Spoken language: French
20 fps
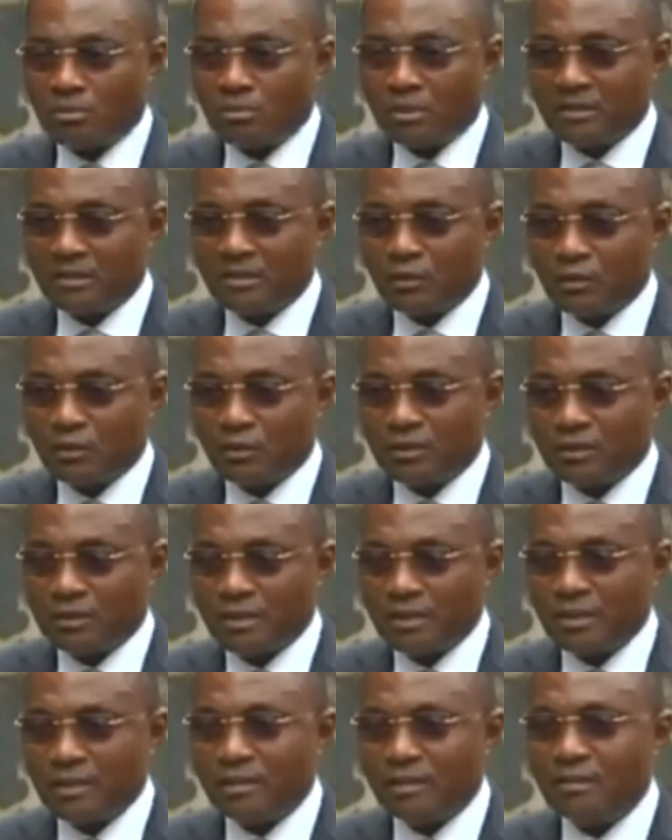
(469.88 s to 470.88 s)

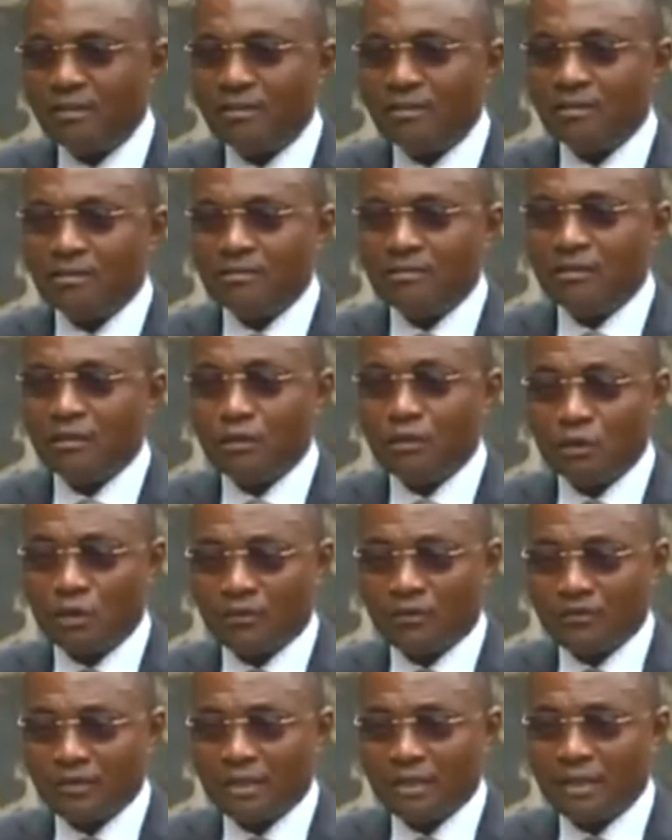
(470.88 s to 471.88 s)
sécurité euh, de l'Union
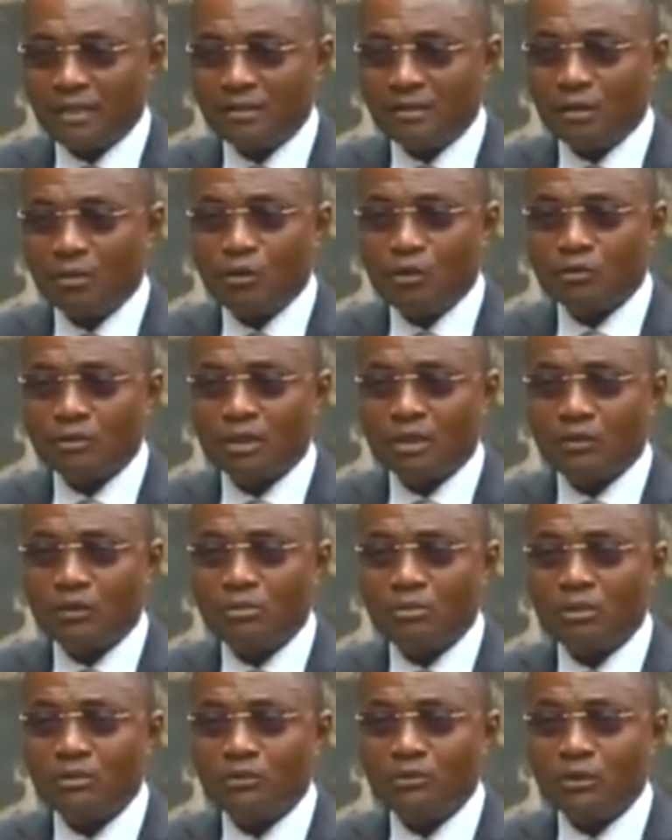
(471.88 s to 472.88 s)
africaine remonte à
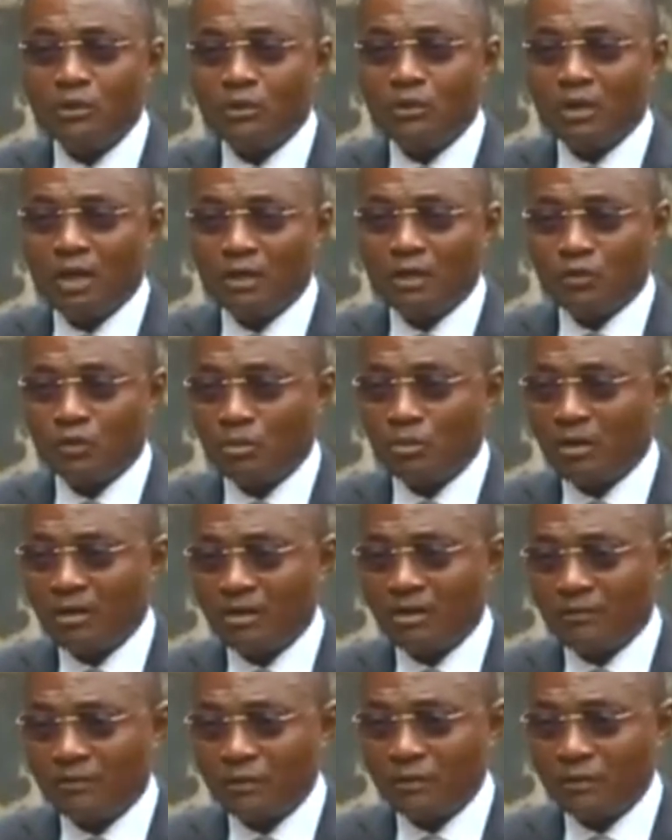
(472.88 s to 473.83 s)
2002 à Durban en Afrique du